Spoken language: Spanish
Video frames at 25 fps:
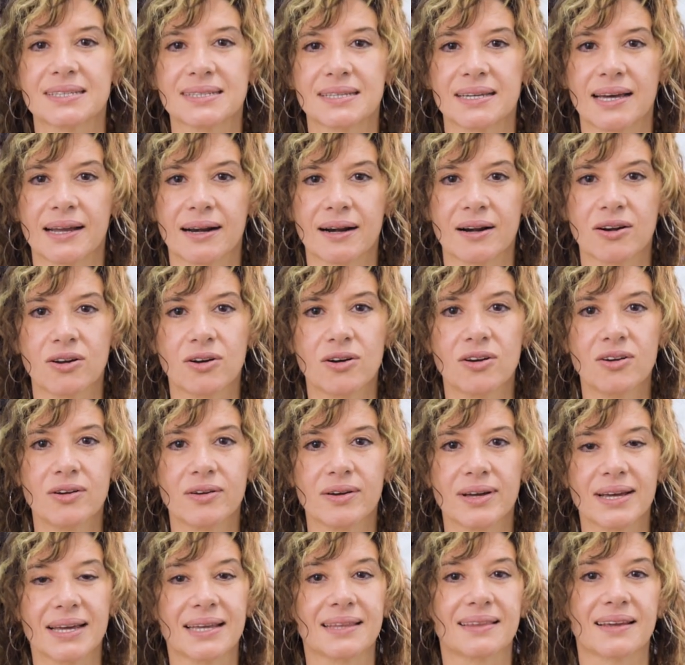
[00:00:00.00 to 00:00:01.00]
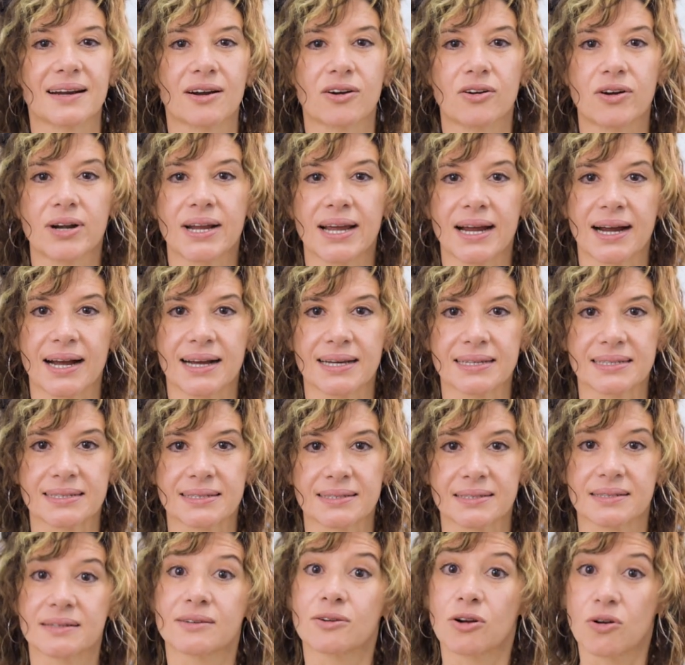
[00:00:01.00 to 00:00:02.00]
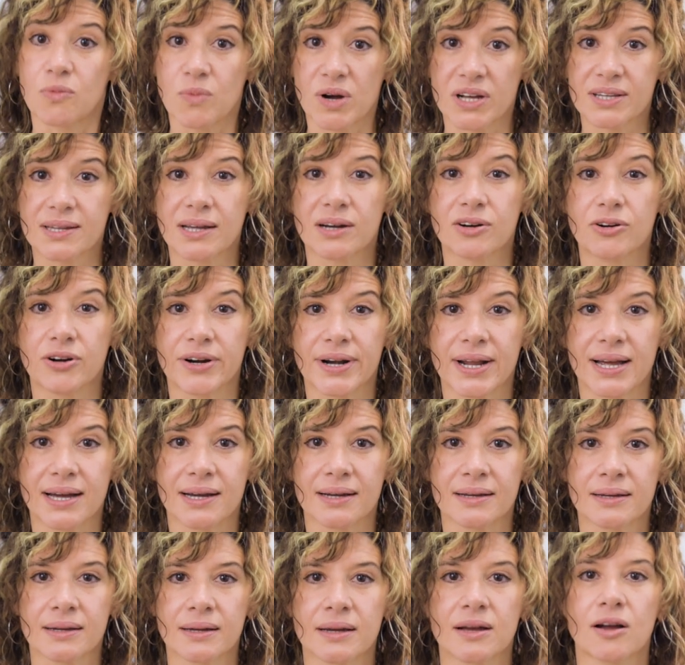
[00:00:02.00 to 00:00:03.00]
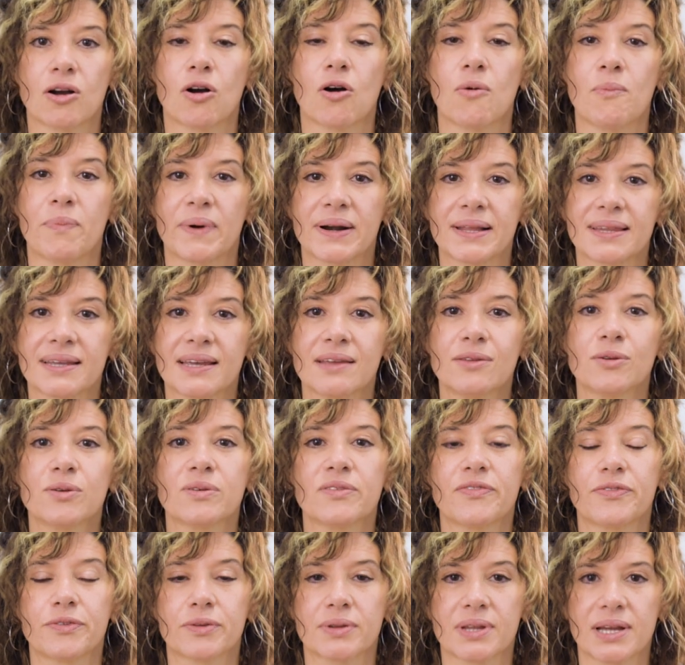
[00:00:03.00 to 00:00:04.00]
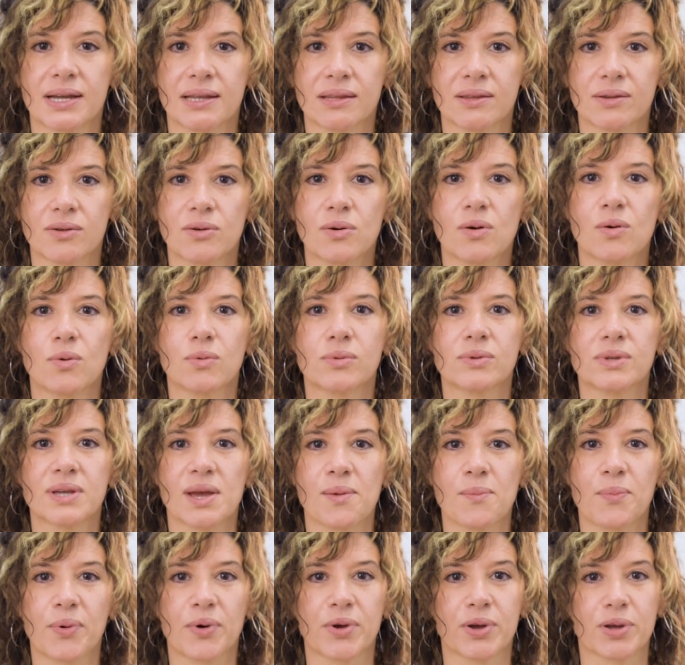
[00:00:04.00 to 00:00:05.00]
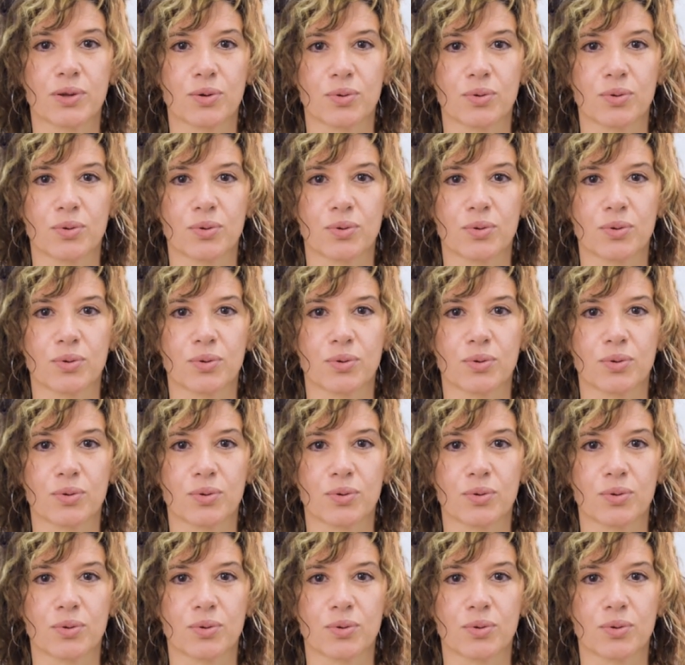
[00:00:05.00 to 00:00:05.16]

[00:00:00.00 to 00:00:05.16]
hacerlo entre colegas, como hasta ahora, compartiendo y disfrutando un tiempo de